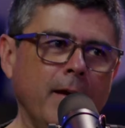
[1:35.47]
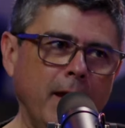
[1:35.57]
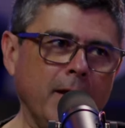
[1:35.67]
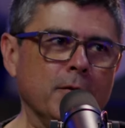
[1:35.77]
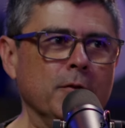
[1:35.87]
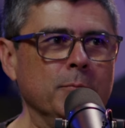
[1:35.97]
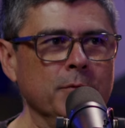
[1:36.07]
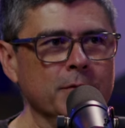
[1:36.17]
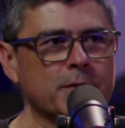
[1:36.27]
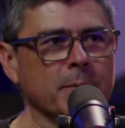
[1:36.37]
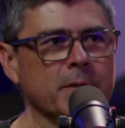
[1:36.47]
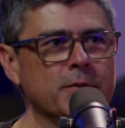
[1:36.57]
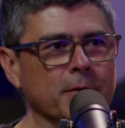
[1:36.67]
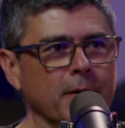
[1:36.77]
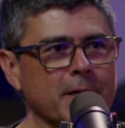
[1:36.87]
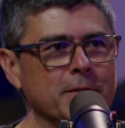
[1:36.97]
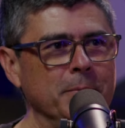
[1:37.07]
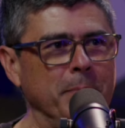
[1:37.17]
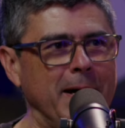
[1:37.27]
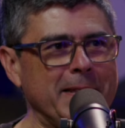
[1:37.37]
É, que todo mundo chama de chocolate do
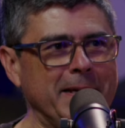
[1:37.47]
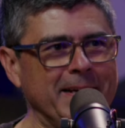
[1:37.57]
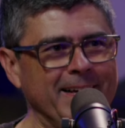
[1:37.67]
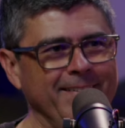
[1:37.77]
padre, né?